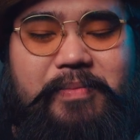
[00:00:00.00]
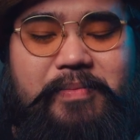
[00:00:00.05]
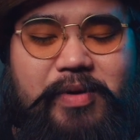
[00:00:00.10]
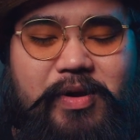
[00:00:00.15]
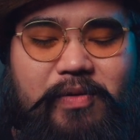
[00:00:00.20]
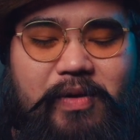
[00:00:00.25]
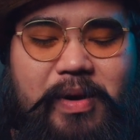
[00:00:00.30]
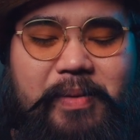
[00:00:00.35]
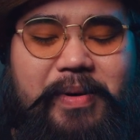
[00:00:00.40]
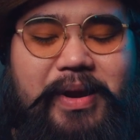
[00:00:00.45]

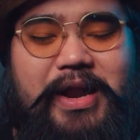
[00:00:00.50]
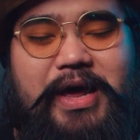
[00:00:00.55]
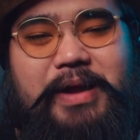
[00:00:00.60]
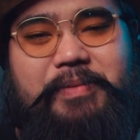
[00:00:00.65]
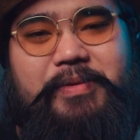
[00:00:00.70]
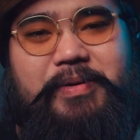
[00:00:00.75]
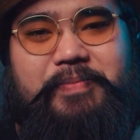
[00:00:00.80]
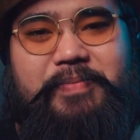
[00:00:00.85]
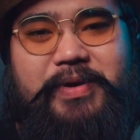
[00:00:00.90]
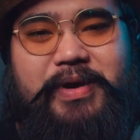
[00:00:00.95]
เมื่อไวบาลาน
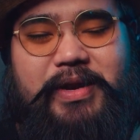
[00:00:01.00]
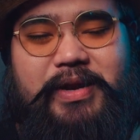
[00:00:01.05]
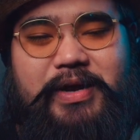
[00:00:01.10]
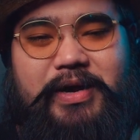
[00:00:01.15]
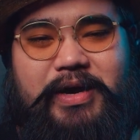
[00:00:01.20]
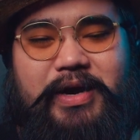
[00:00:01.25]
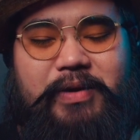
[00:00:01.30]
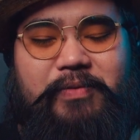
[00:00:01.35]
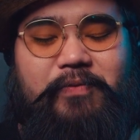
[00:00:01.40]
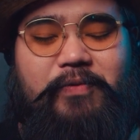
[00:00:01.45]
ซ์มันเปลี่ยน
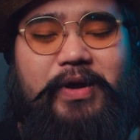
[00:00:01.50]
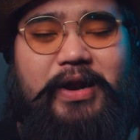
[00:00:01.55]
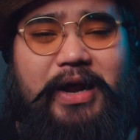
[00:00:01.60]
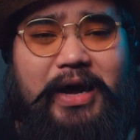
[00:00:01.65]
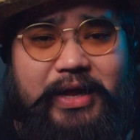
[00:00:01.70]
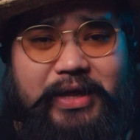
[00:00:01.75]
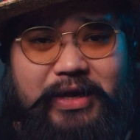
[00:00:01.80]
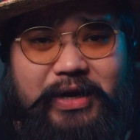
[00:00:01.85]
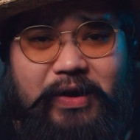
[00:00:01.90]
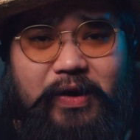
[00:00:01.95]
นะครับ เว
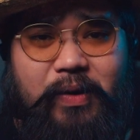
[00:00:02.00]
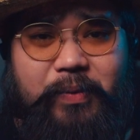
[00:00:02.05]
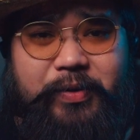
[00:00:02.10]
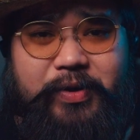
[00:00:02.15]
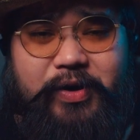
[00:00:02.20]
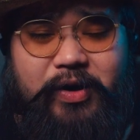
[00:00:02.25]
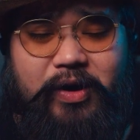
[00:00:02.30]
ลาที่เราเอาไป